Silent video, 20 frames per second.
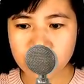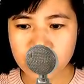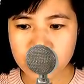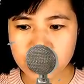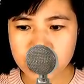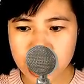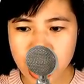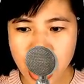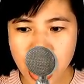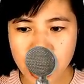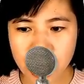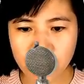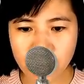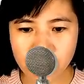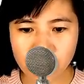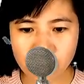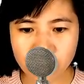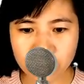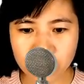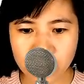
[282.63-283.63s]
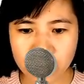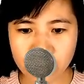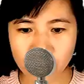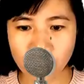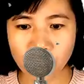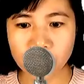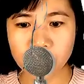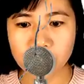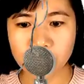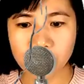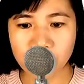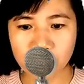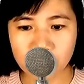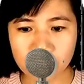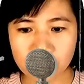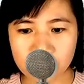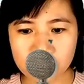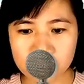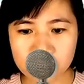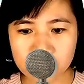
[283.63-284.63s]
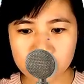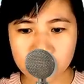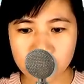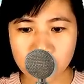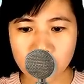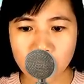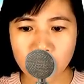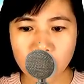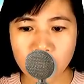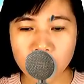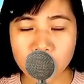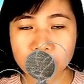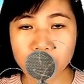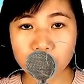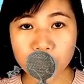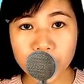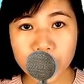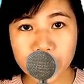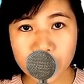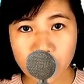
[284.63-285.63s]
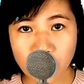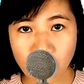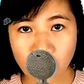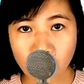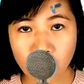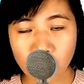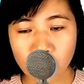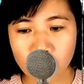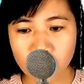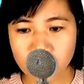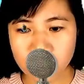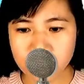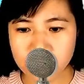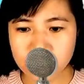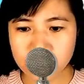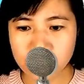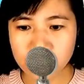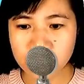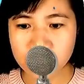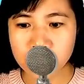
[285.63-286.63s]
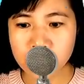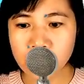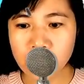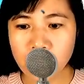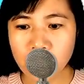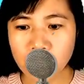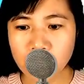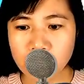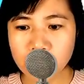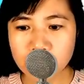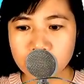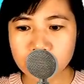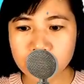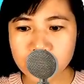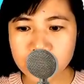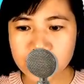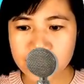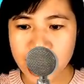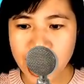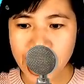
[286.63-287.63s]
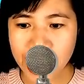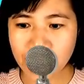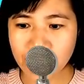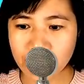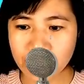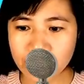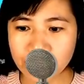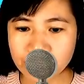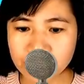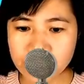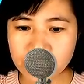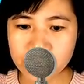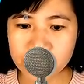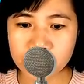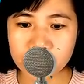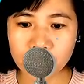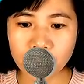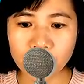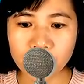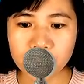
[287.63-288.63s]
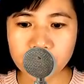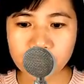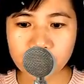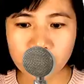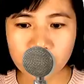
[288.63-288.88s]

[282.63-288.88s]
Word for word: 더불어 트롯맨들은 이적의 노래 중 자신의 최애곡인 내 맘의 이적송을 선곡해